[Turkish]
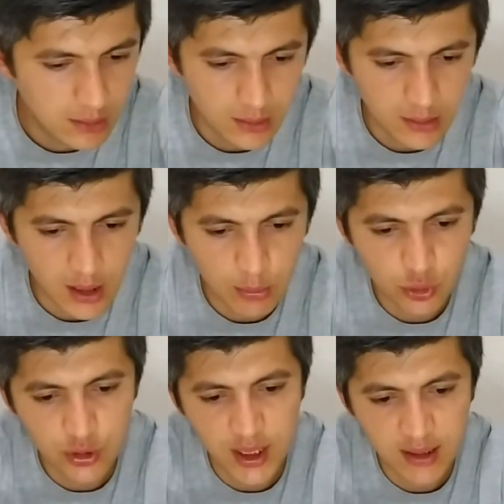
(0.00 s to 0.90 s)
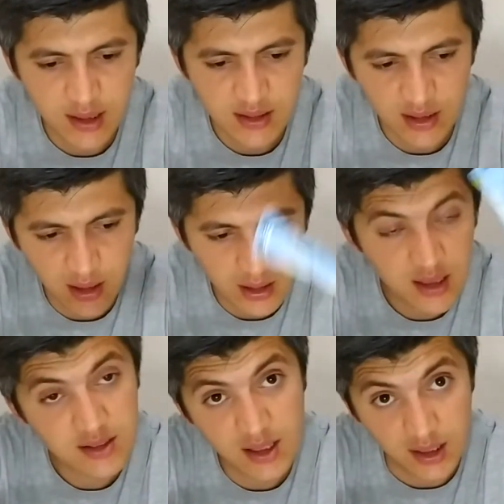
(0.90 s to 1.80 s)
Ee, yani bunu tek tek
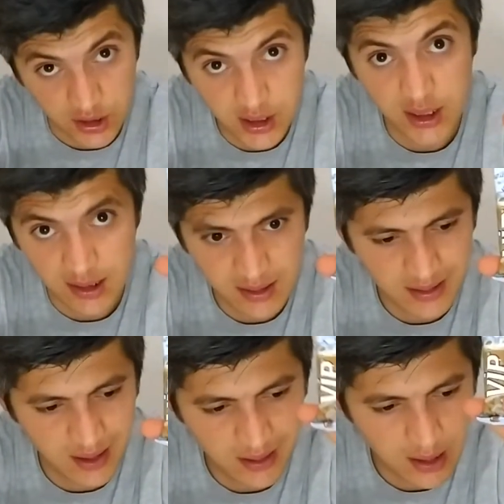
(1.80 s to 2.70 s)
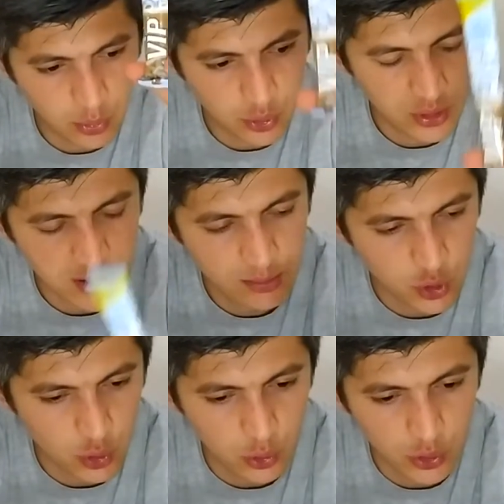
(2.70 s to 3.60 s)
satarlarsa ki insanlar bunun nasıl bir
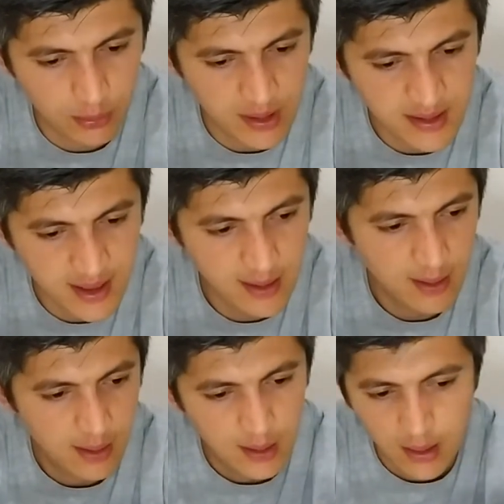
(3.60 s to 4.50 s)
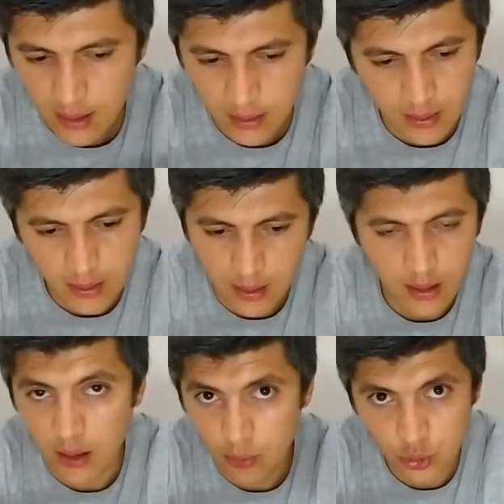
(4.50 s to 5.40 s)
şey olduğunu bilse
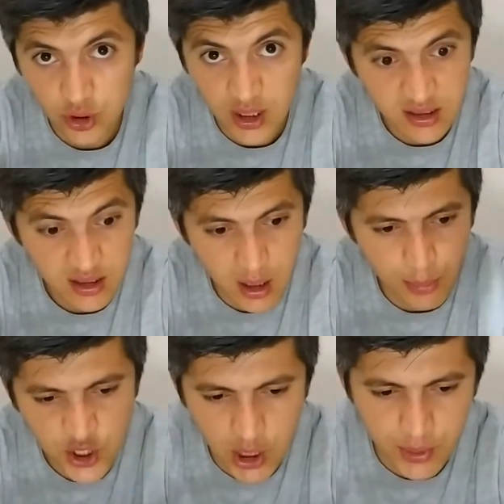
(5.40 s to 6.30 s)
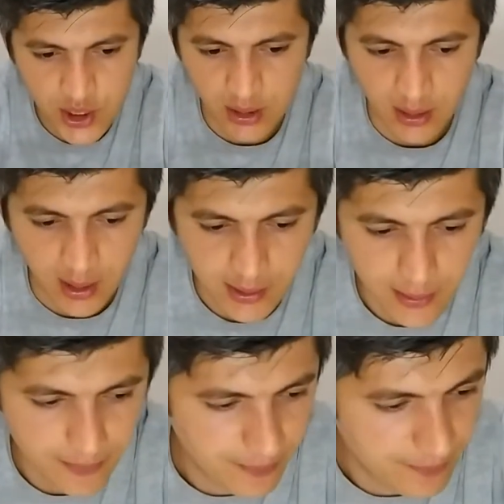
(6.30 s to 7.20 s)
bunu yazı kapış kapış alırlar.
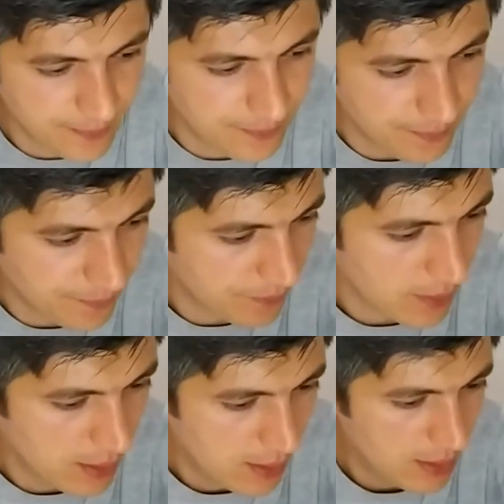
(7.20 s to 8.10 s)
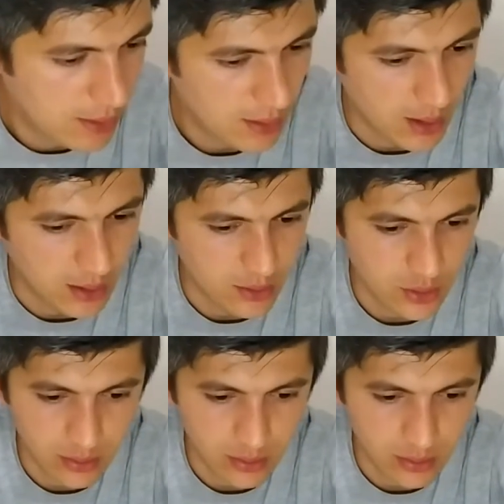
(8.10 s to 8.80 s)
Yani